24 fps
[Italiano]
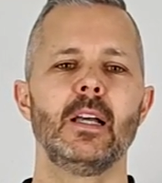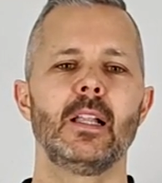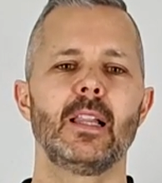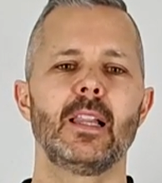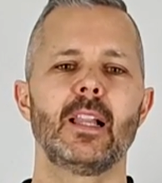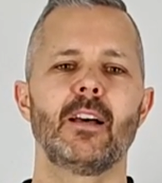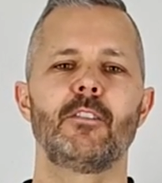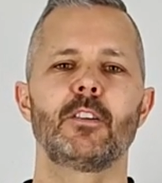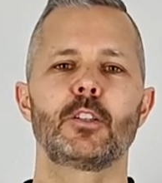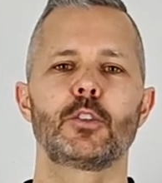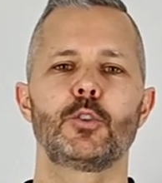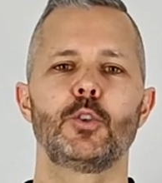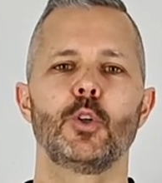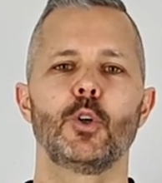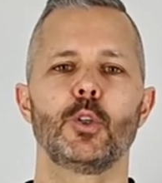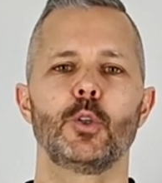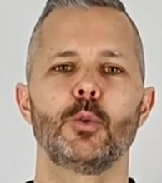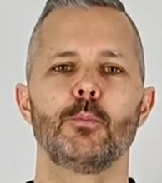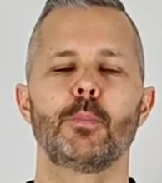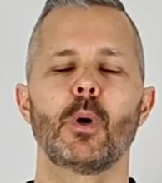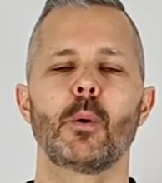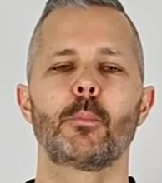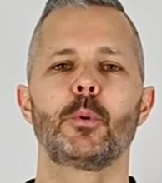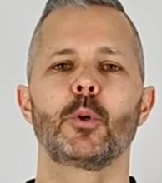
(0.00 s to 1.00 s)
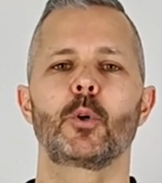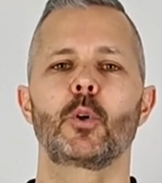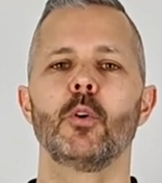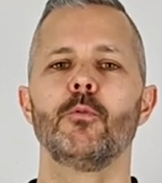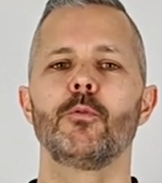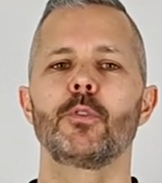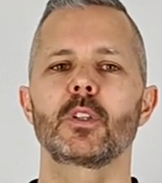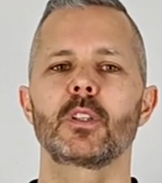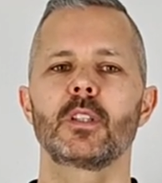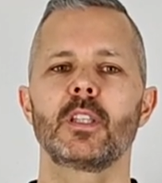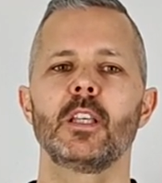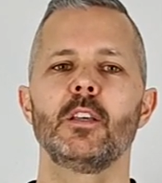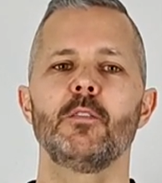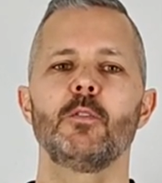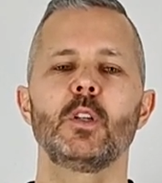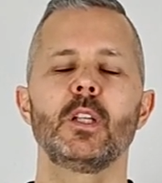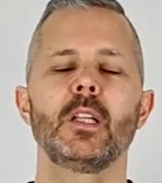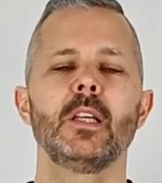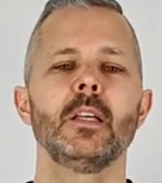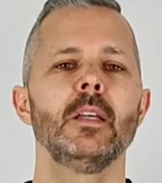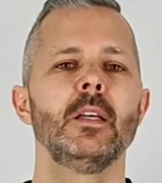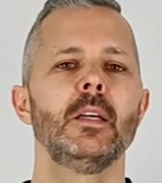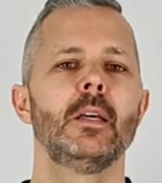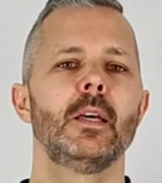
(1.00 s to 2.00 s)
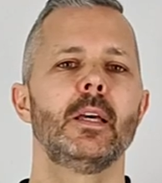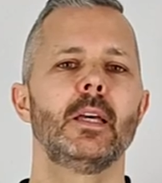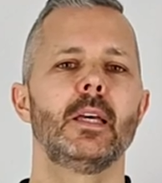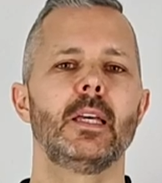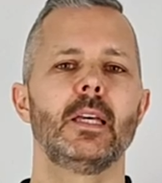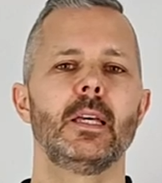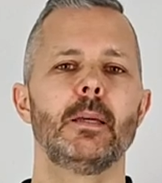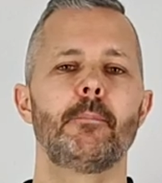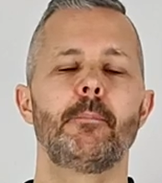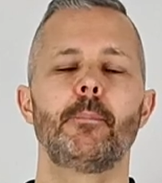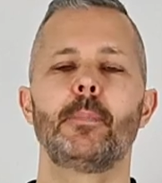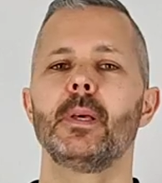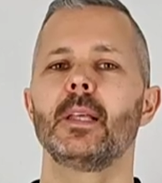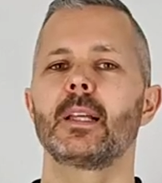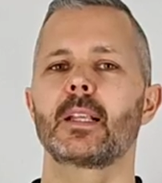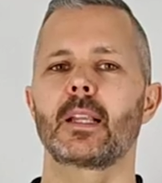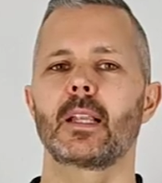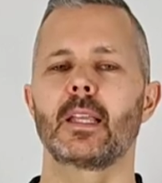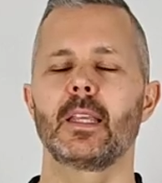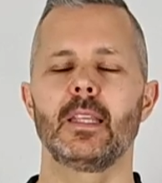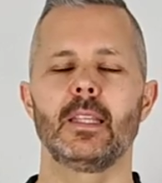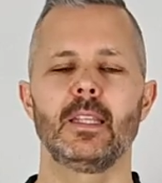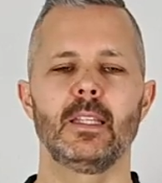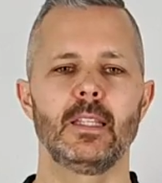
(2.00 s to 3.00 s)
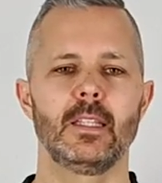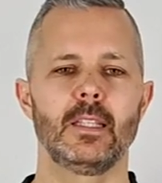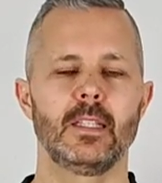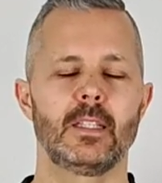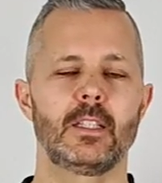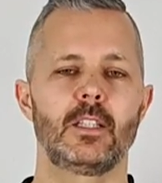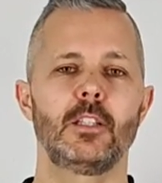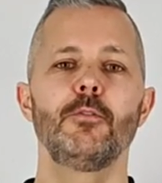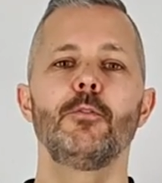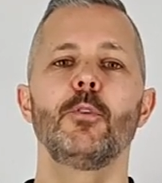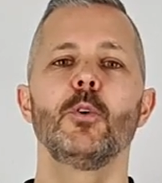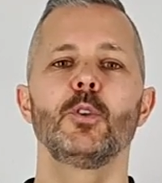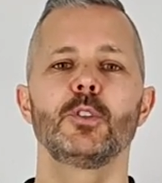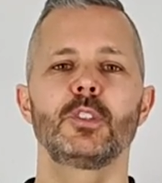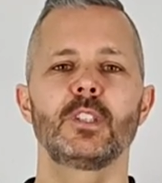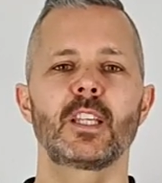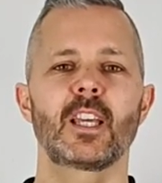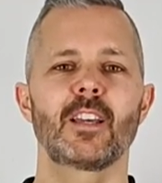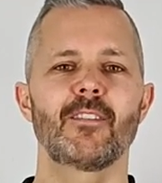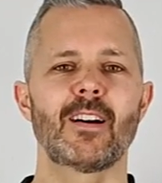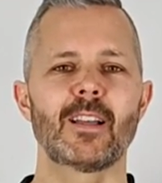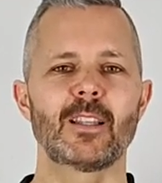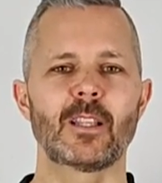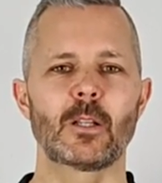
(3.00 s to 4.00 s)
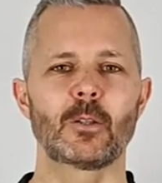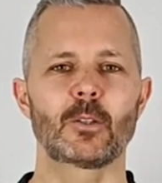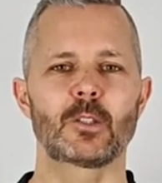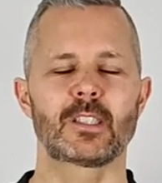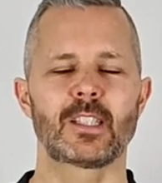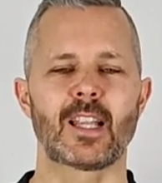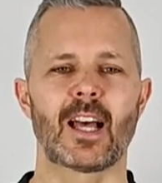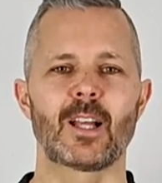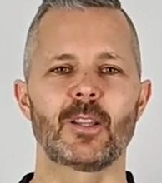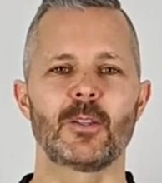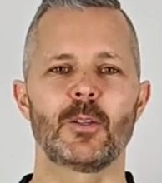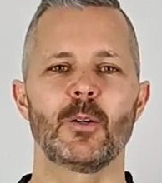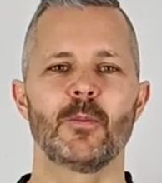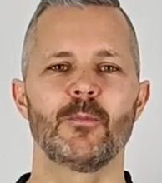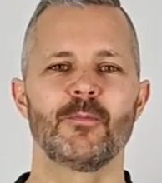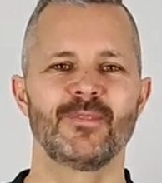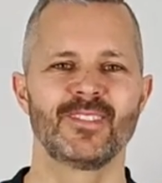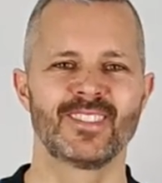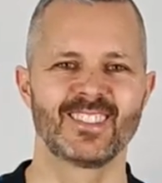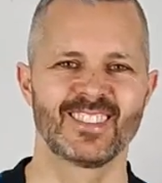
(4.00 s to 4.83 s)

la versione un po' più confortevole per i tifosi che vanno allo stadio.